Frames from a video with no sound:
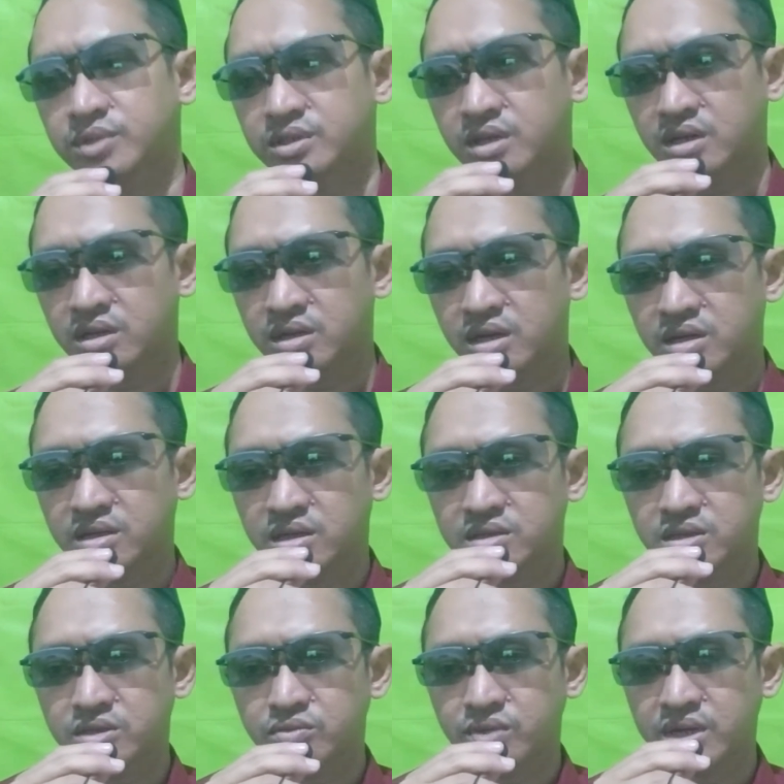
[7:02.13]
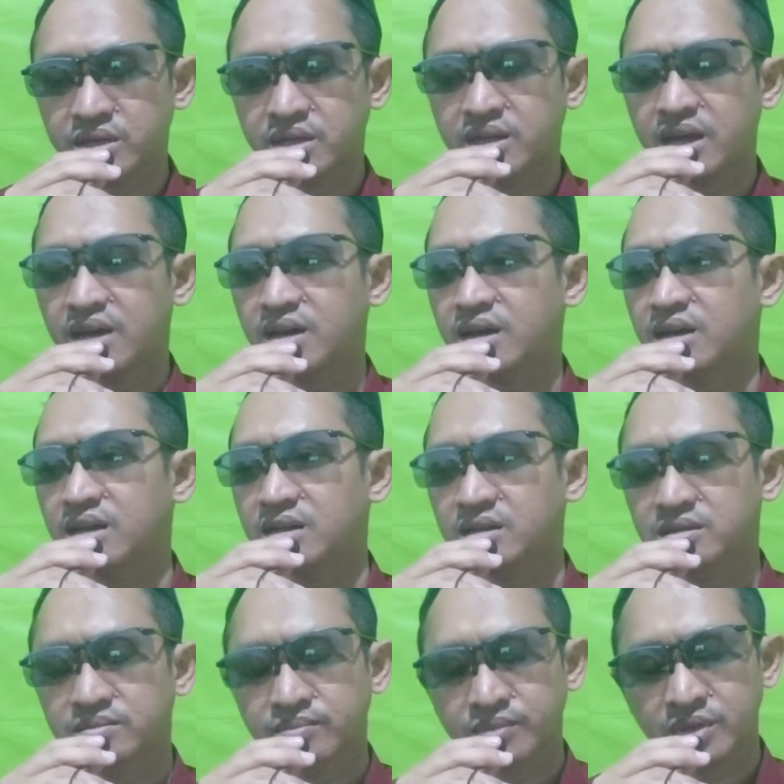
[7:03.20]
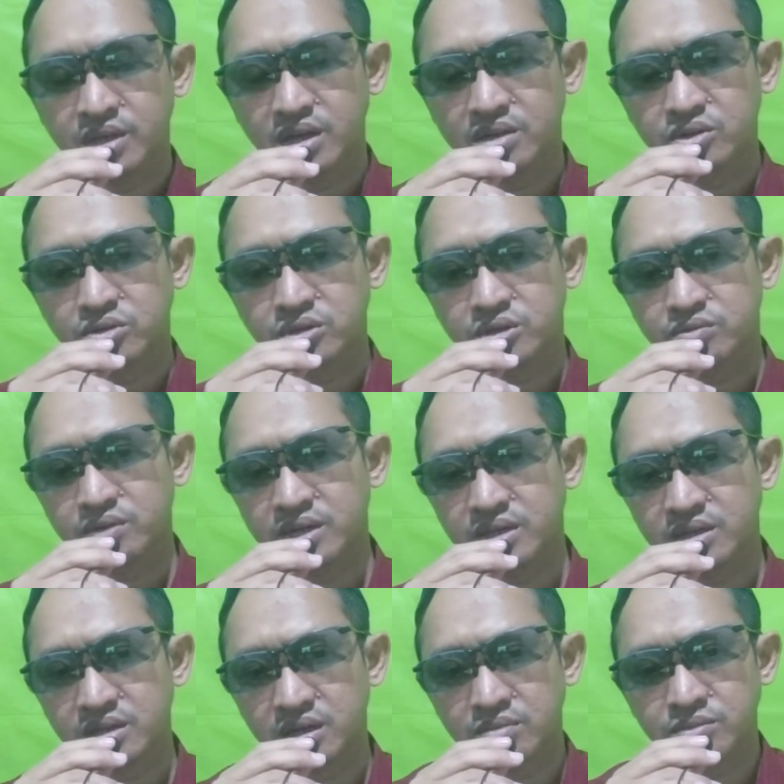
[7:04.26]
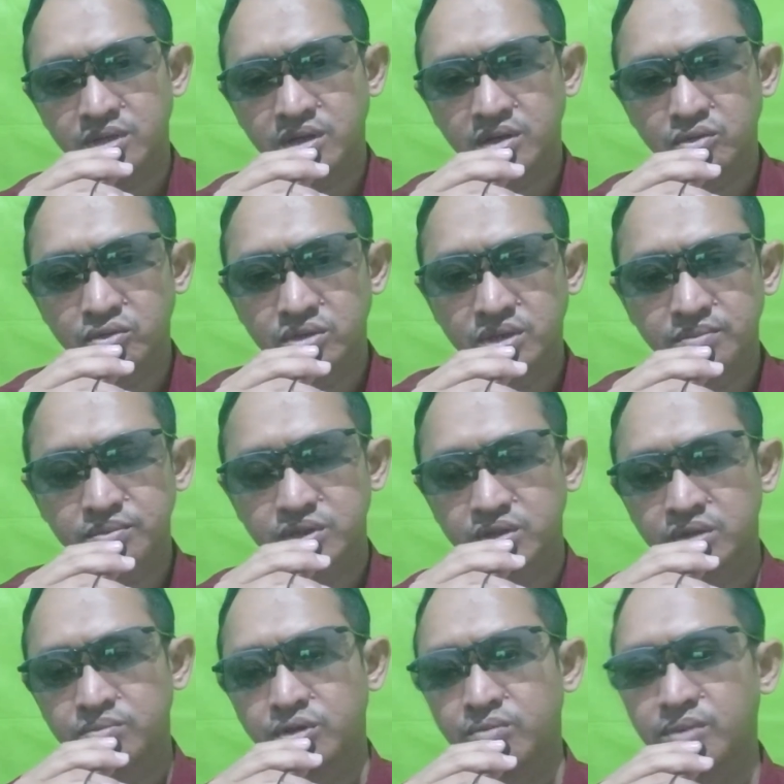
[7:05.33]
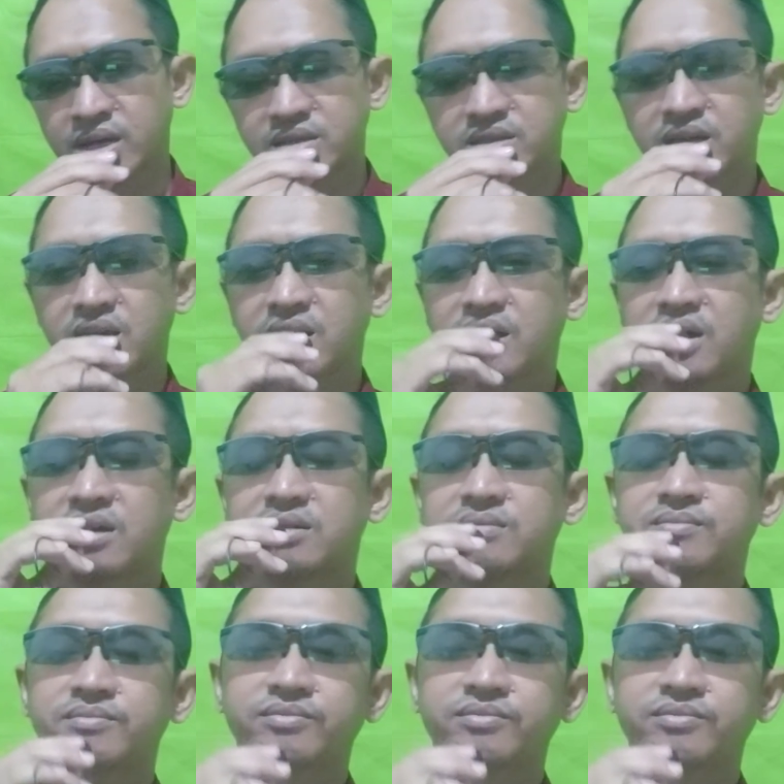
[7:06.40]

Misalkan ada siswanya nakal atau siswanya dalam tanda kutip sering bermasalah.